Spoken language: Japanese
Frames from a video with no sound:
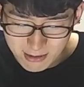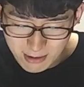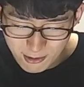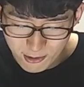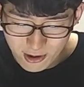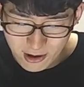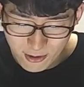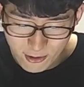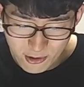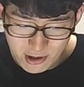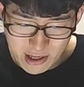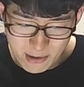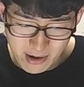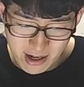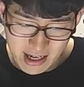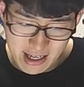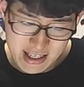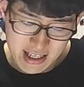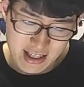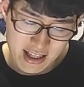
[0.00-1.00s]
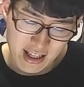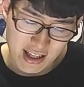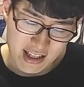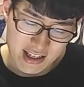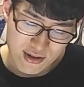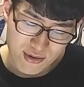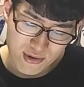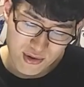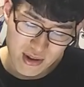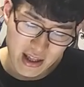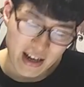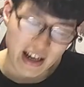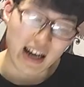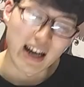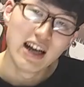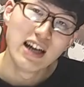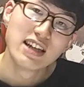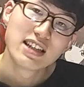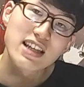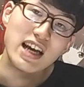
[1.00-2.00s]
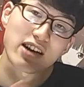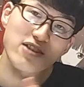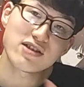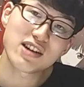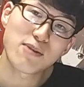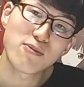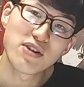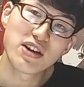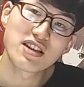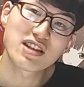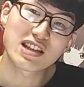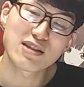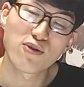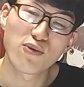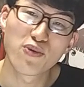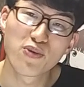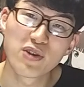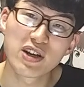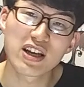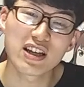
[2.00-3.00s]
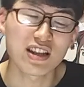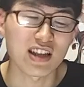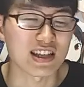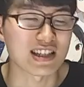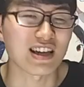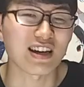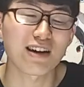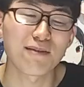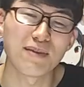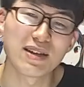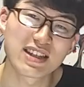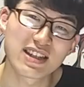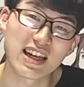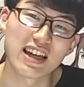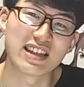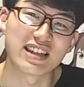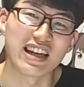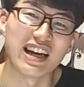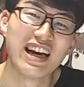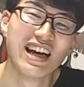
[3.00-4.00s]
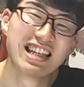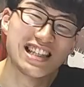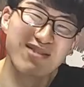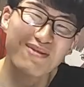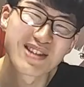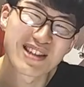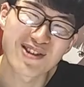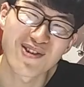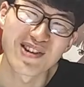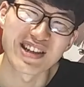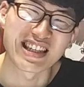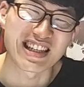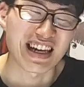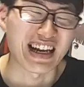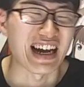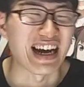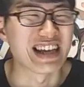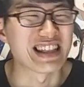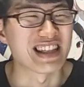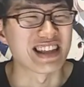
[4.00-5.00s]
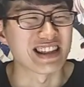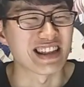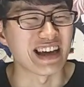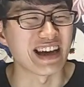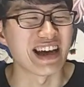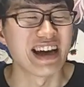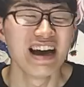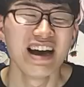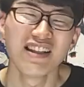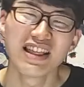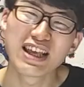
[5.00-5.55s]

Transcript: まあ、僕は大いに笑わせていただいたし、本当なんか作画も演出も振り切って作画めっちゃいいし、演出もすごい力入ってて、